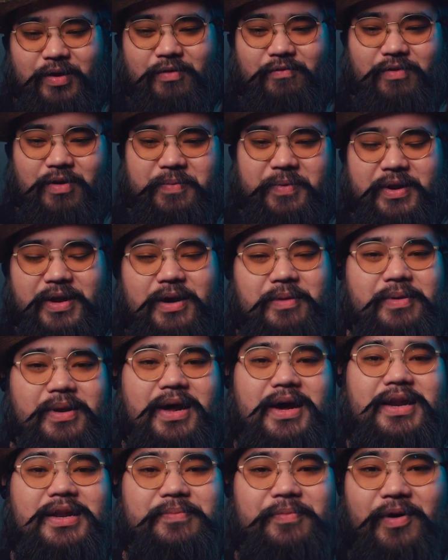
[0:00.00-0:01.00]
ไว้เป็นคาเว
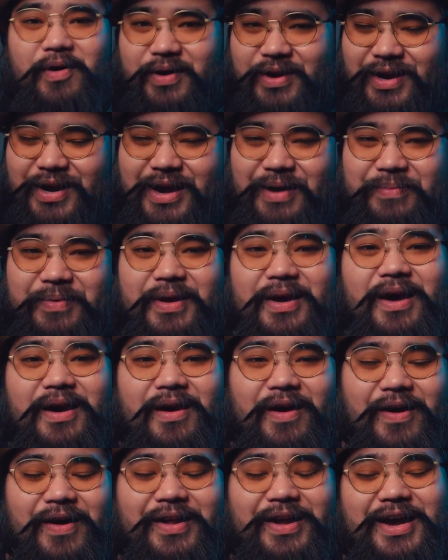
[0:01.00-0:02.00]
ล่ารีพอร์ตนะครับ
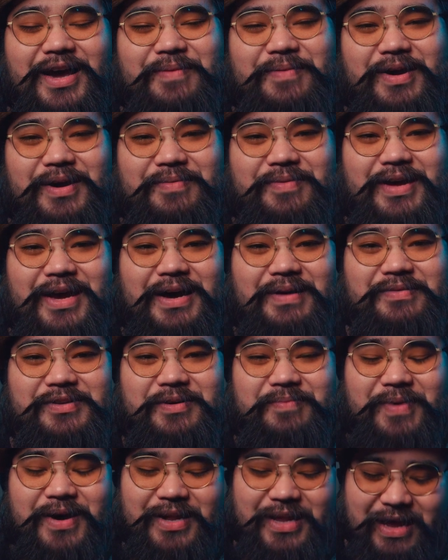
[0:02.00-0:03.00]
ก็ถ้าใครมีคำถาม
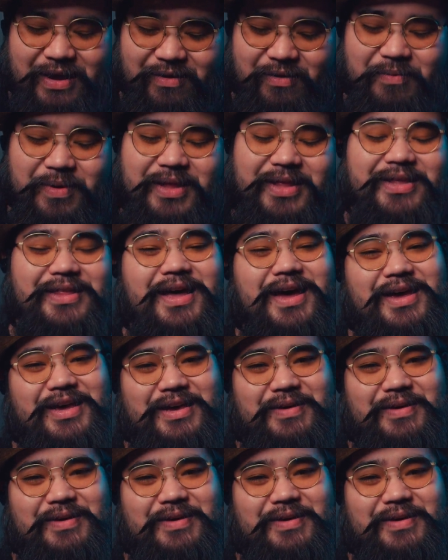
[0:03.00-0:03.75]
สามารถถามเข้ามาที่ใต้